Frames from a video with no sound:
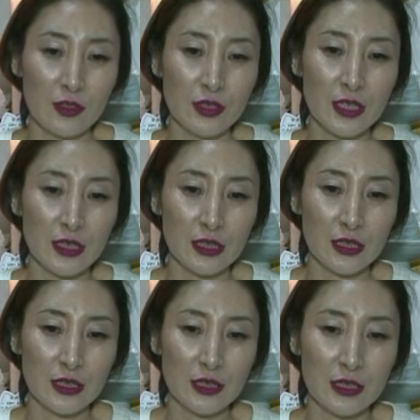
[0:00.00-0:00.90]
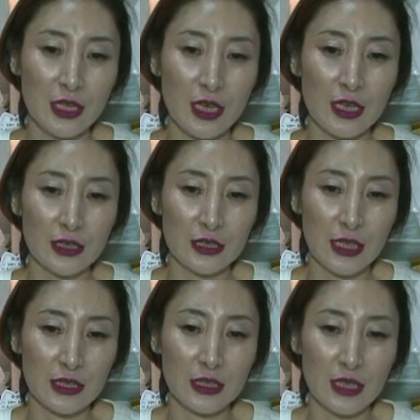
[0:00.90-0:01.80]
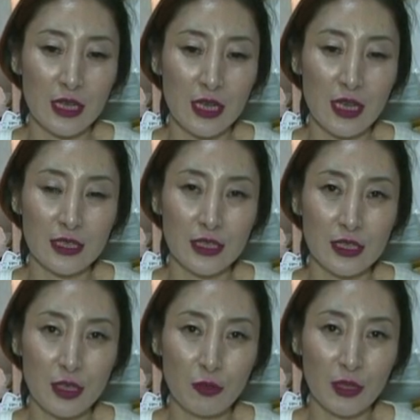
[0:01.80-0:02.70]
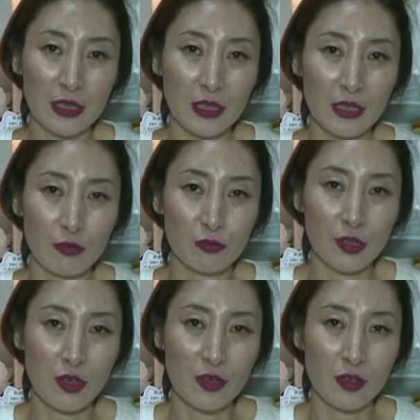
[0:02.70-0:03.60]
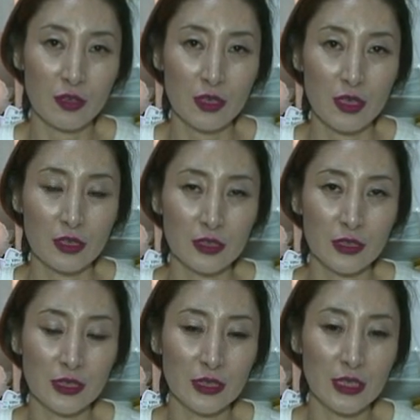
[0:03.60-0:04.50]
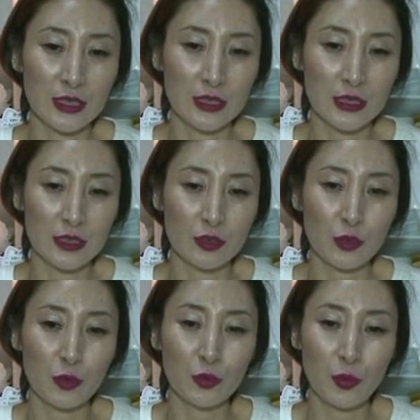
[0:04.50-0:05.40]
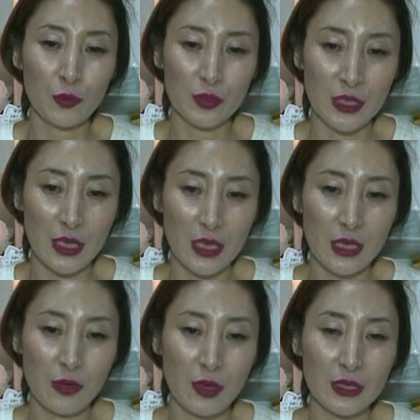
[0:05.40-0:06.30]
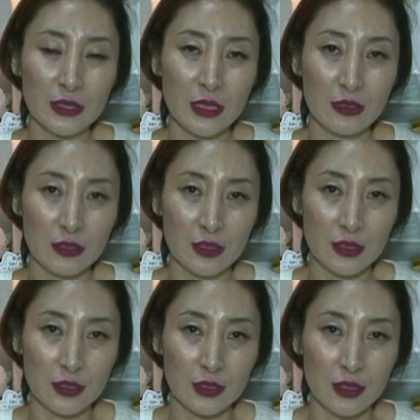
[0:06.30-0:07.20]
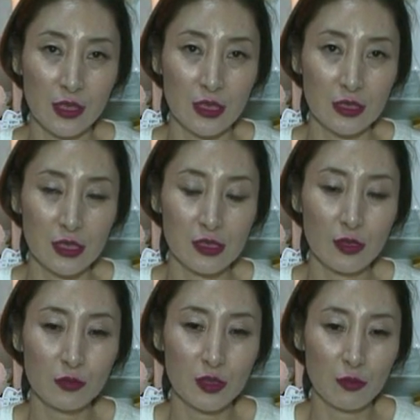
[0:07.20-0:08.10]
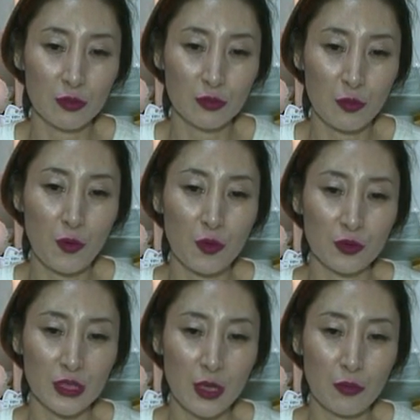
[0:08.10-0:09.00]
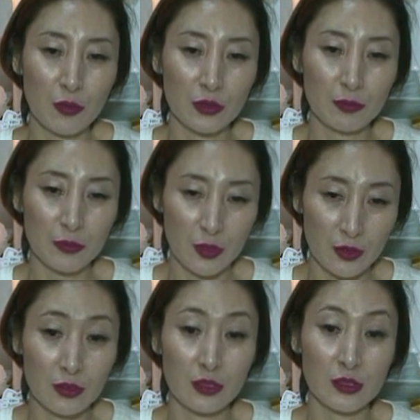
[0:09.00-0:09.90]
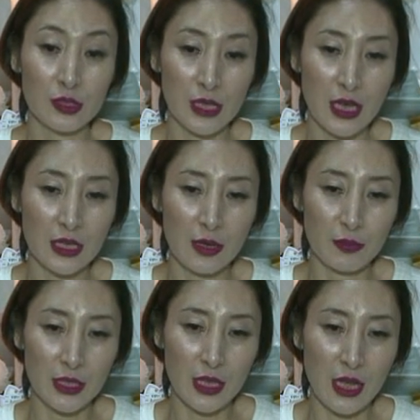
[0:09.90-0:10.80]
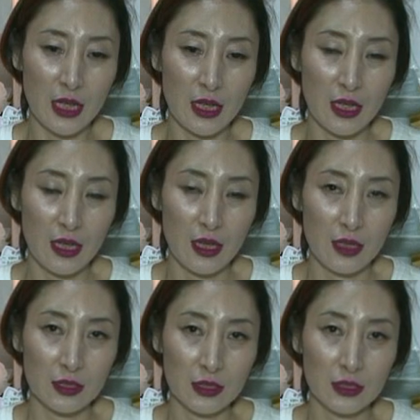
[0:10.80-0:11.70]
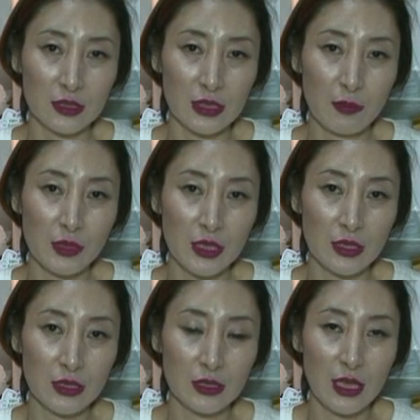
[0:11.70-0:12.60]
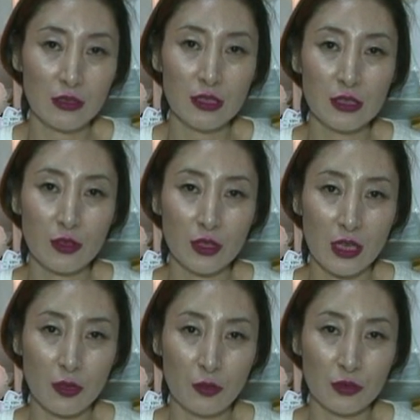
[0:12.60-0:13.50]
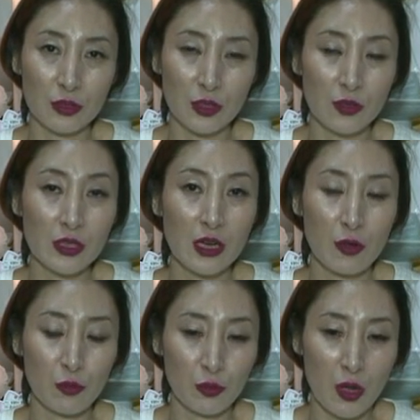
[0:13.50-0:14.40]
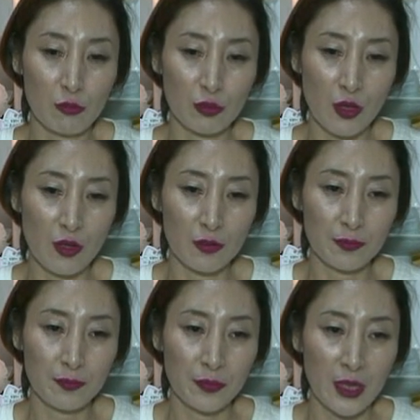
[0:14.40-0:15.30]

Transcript: 현재는 재앙 자체가 인재로 나타나고요. 그 인재는 교통재해, 화재 등등 직접적으로 사고, 천국을 이야기합니다. 즉 삼재는 하늘에서 내려오는 천재라고도 하고요.